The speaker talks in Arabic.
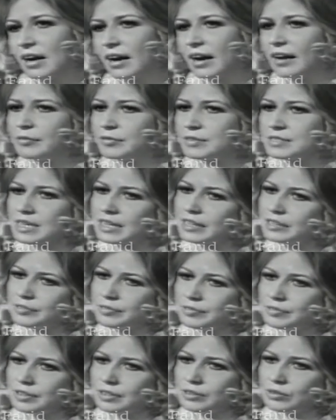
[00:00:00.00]
عارفه ساعات
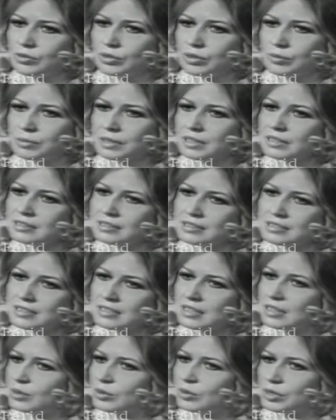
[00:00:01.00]
في دور
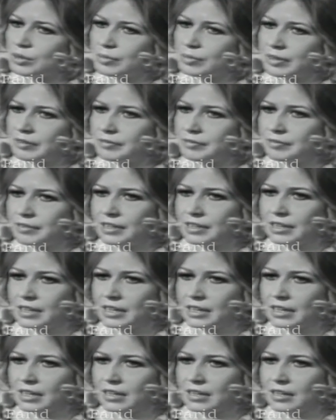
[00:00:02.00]
بيقتضي انه يبقى في
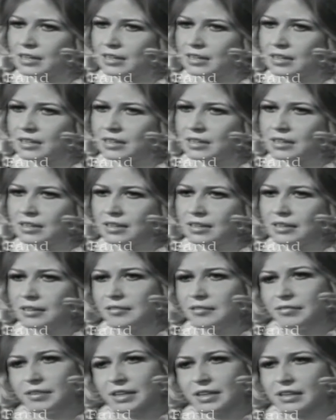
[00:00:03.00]

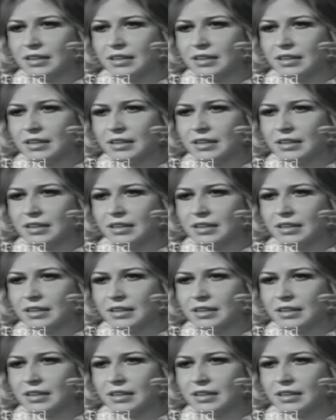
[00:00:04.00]
في